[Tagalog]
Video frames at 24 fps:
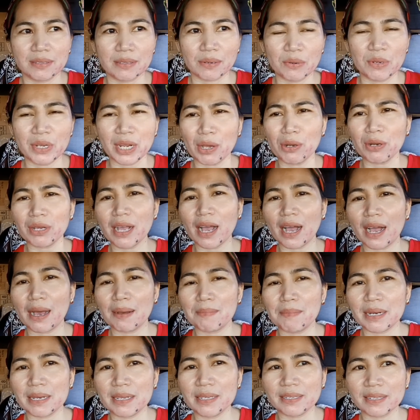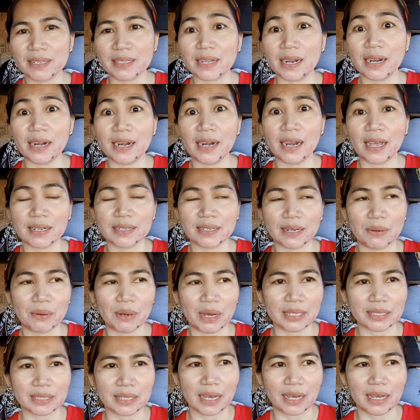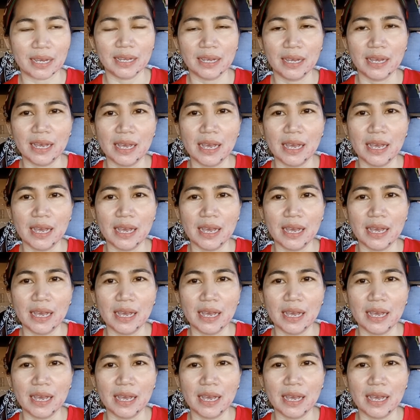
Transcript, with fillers: kung di ako nagkakamali, sa Tarlac daw ata.